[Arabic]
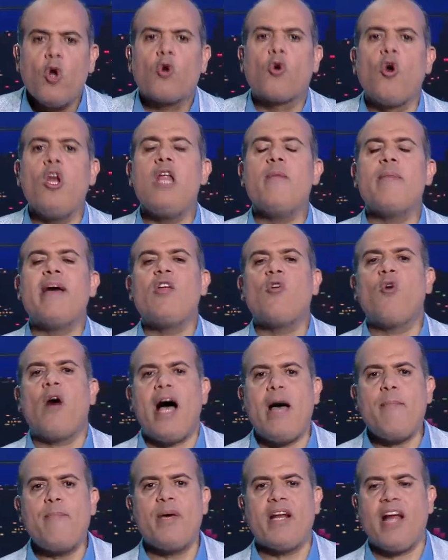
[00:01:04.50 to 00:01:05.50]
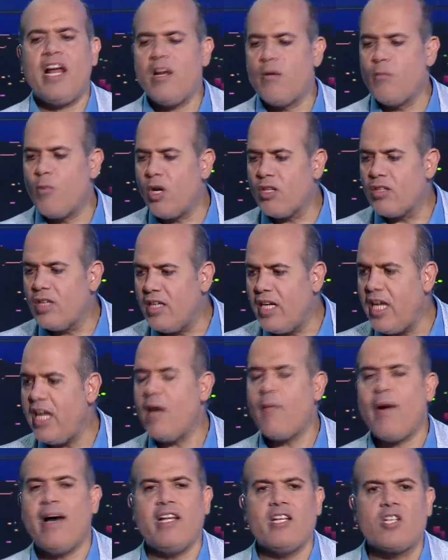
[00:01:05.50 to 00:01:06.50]
كل من يعبر عن المواطنين
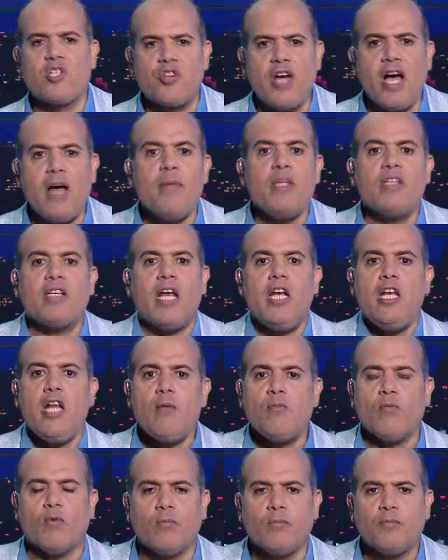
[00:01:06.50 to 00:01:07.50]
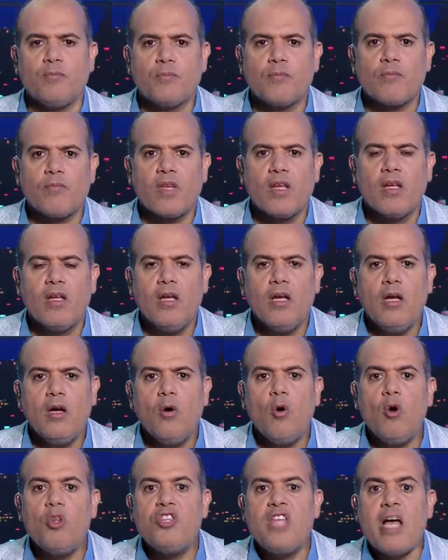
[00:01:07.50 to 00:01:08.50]
وعن الشعب يتكلموا
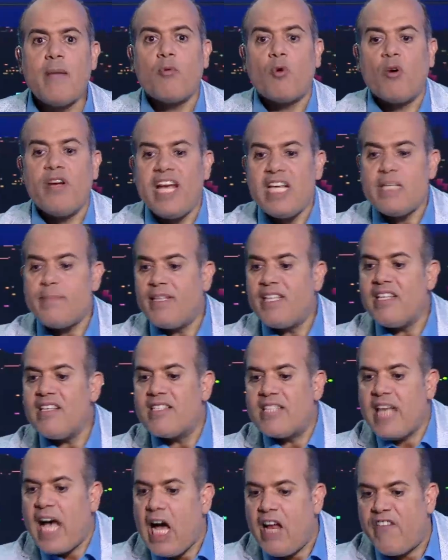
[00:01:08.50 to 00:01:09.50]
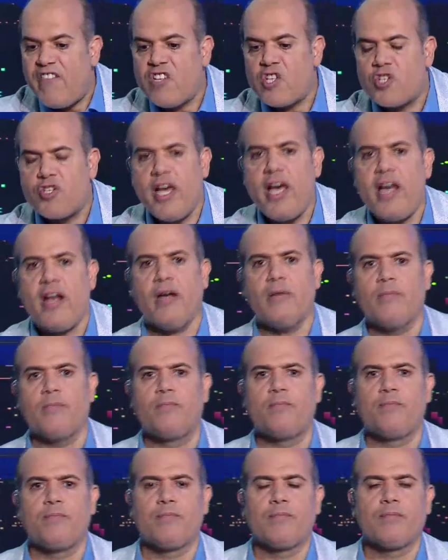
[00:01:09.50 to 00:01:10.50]
قدامكم ناس بتنسحل في الشارع
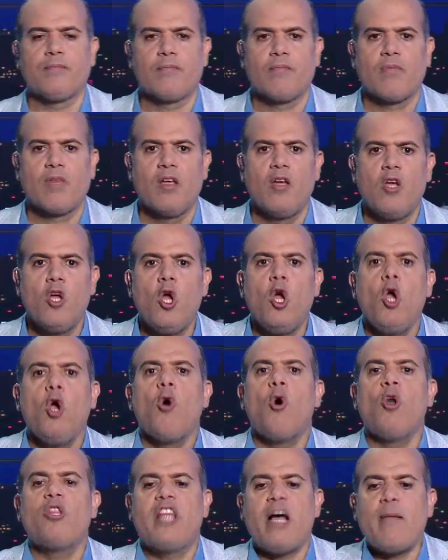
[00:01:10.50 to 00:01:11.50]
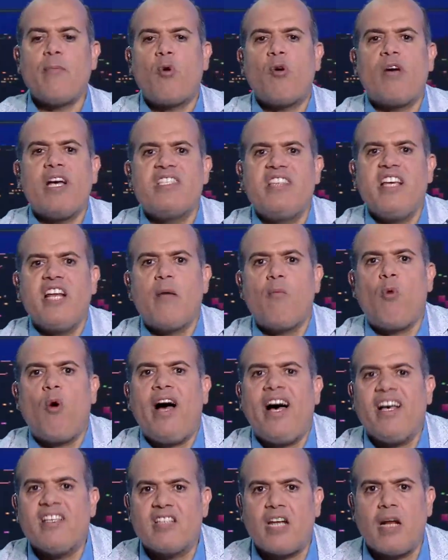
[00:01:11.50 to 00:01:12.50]
قدامكم جزيرة
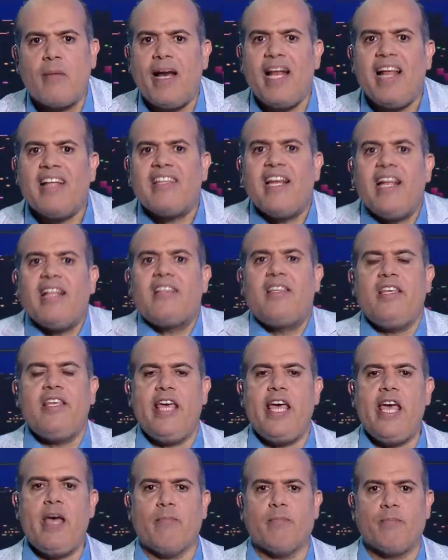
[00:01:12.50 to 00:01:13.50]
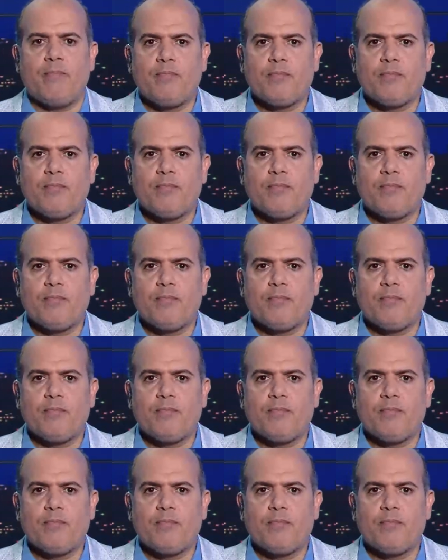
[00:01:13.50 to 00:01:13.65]
محاصرة بقالها ثلاث أيام